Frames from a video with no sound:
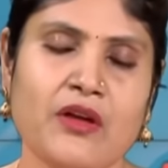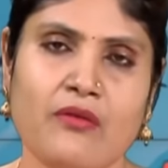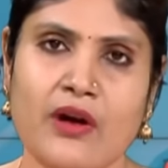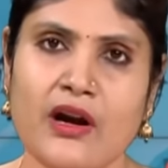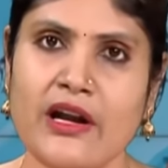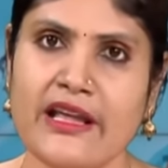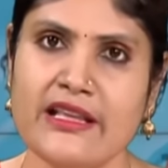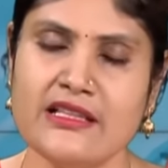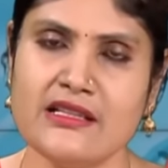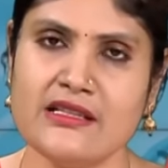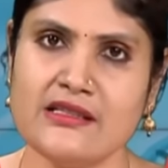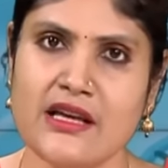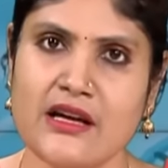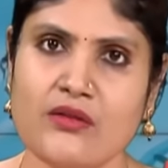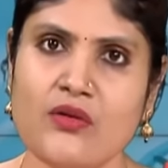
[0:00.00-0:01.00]
వాళ్ళు ఏం
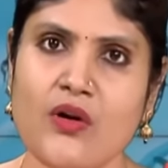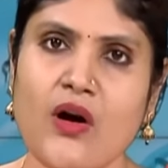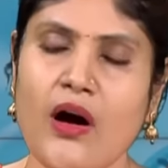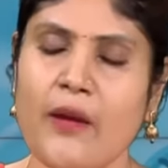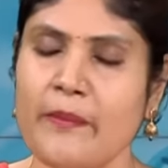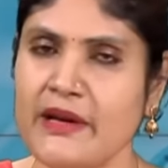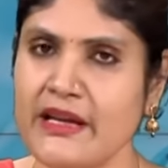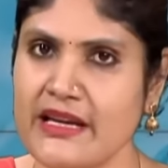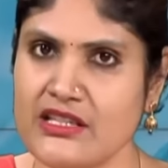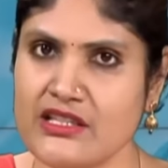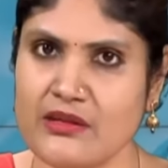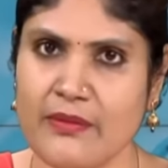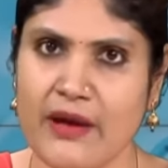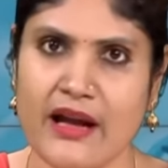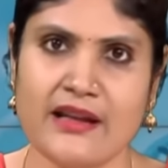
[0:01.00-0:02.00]
చేస్తారు
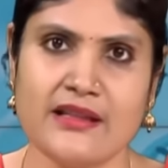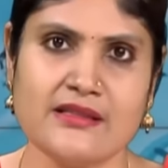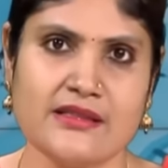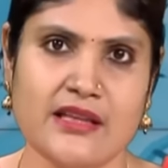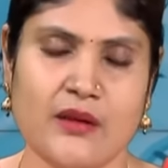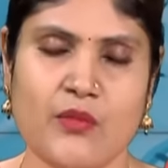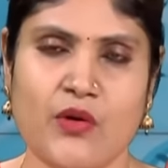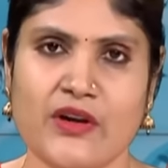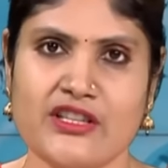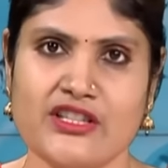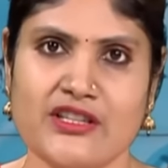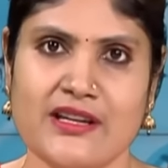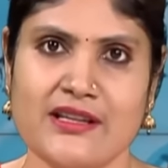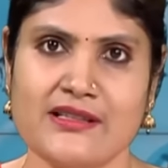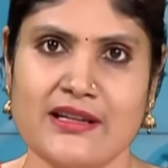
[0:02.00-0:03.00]
అప్లికేషన్ మానేస్తారు
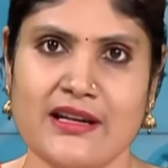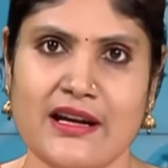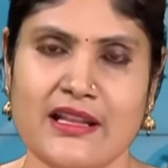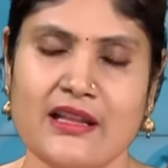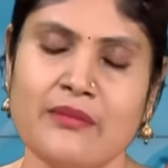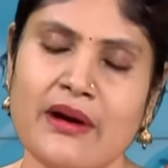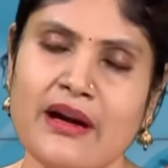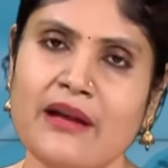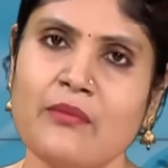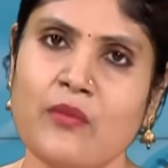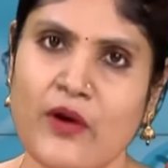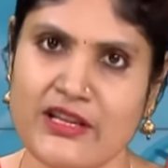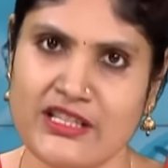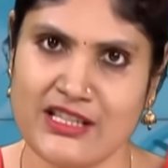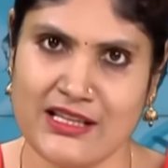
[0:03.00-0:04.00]
మాయిశ్చరైజర్ అనేది బట్
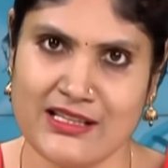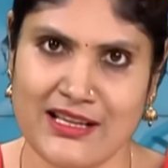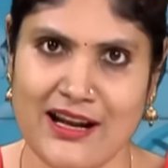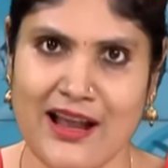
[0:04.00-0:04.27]
మాయిశ్చరైజర్